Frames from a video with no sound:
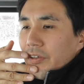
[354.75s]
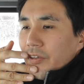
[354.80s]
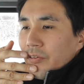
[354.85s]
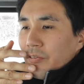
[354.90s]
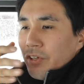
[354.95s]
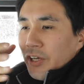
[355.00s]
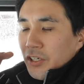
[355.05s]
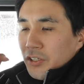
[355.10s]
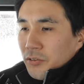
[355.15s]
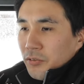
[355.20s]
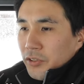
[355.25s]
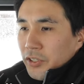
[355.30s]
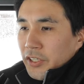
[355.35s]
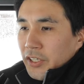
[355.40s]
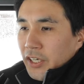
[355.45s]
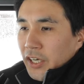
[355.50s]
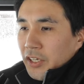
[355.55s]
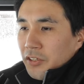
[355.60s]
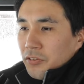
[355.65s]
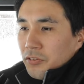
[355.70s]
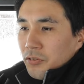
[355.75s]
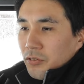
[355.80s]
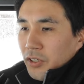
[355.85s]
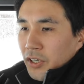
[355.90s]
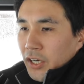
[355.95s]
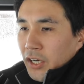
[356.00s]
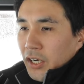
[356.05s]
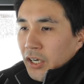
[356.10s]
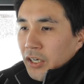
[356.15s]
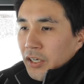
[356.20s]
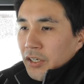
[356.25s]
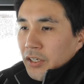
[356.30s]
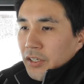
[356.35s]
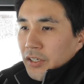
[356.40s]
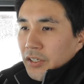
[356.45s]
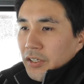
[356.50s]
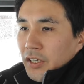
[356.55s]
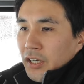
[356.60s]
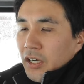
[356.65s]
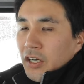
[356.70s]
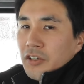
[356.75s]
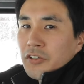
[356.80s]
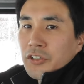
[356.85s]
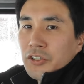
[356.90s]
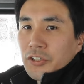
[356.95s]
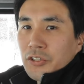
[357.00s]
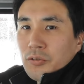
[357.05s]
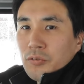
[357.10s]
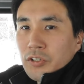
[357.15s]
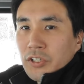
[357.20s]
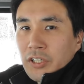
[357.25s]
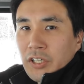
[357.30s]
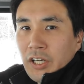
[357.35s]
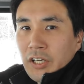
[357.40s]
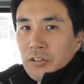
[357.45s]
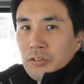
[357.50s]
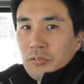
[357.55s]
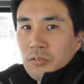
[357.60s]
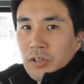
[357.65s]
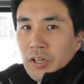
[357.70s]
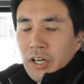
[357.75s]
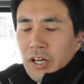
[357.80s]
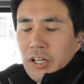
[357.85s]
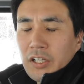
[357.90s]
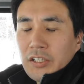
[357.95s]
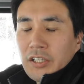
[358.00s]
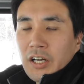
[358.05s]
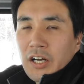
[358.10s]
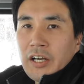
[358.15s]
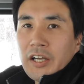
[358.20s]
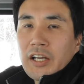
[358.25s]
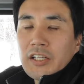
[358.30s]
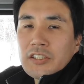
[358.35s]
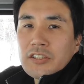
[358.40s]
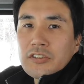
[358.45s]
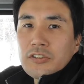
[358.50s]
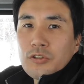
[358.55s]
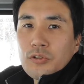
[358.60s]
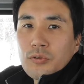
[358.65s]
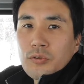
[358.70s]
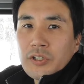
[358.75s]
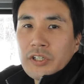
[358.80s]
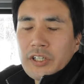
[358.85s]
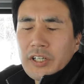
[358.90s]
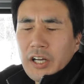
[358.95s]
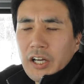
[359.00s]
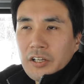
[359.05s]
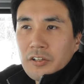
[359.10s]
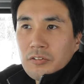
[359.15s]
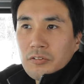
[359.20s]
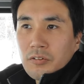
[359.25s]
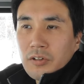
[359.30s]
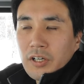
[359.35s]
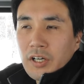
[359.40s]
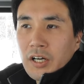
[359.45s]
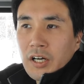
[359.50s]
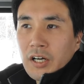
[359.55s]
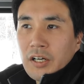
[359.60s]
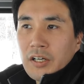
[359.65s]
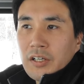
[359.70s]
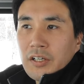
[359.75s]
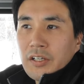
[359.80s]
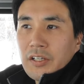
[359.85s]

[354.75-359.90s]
農薬を控えるとか化学費用を控えるとか耕す量を控えるとか、